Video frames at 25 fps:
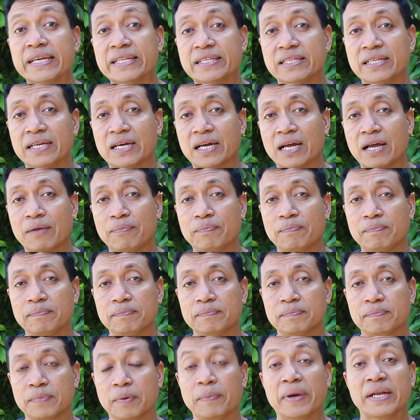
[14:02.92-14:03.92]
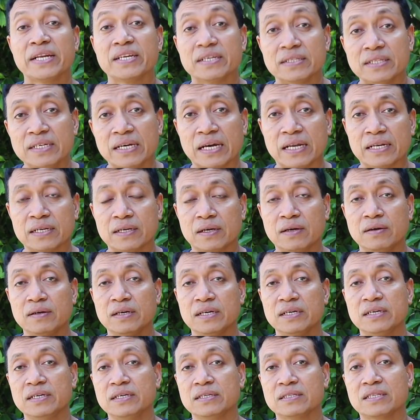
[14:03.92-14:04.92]
ทิตย์นะครับประมาณ 1 เดือนก็
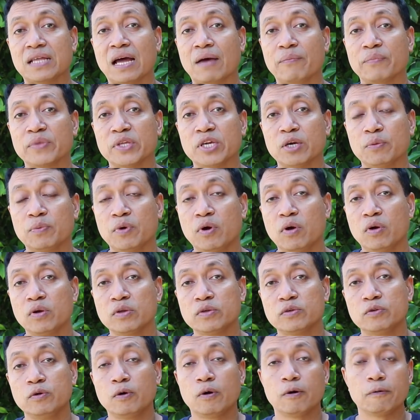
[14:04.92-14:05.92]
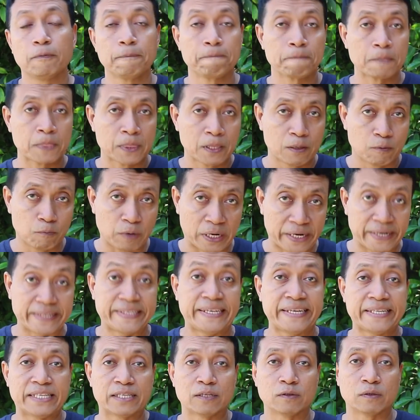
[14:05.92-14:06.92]
คือทำเฉพาะช่วงวันอา
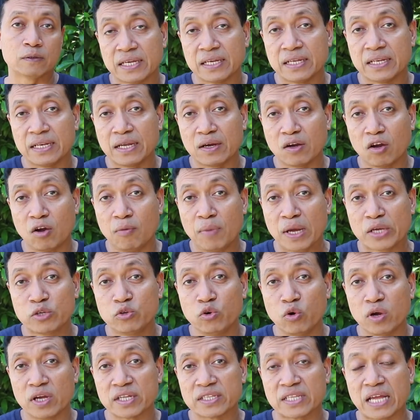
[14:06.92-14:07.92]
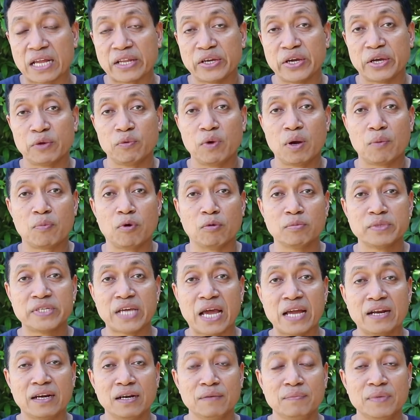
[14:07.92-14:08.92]
ทิตย์ แล้วก็บางช่วงท่านเห็นว่าผม
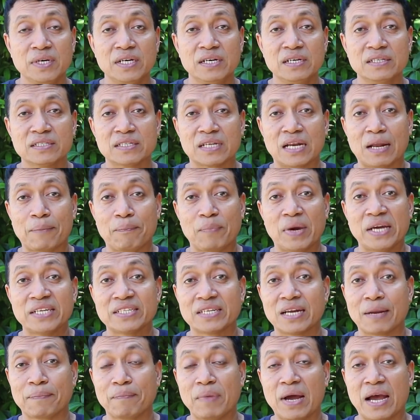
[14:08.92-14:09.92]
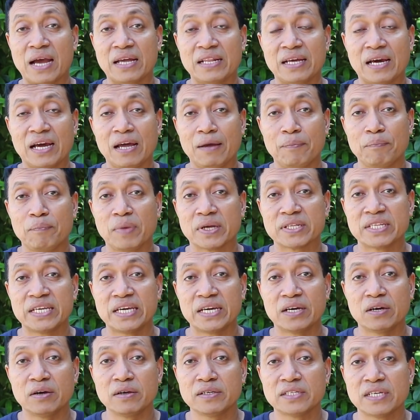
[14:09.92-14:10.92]
ใช้เครื่องมือสลับไปสลับมานะครับบางที
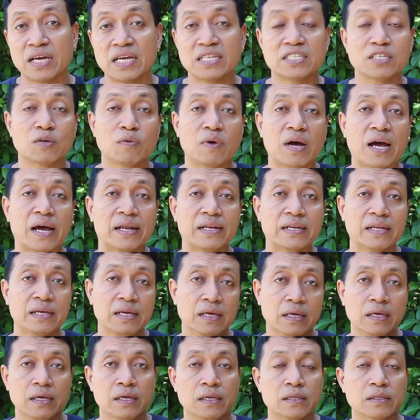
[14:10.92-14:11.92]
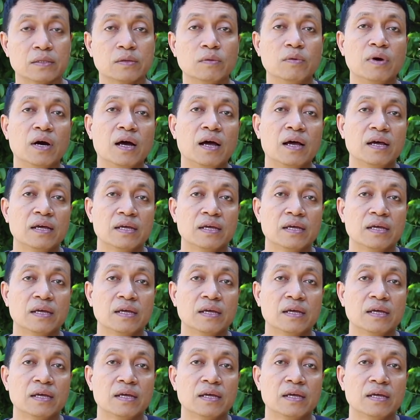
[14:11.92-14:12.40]
ก็ใช้สว่านตัว